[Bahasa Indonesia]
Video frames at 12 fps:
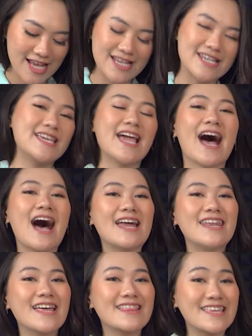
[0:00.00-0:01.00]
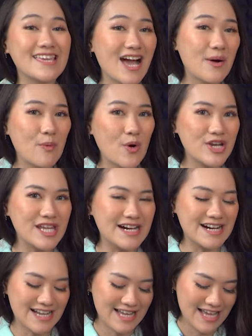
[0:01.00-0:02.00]
dia ada tiga
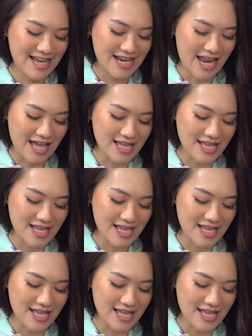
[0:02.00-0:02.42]
mode. Nah,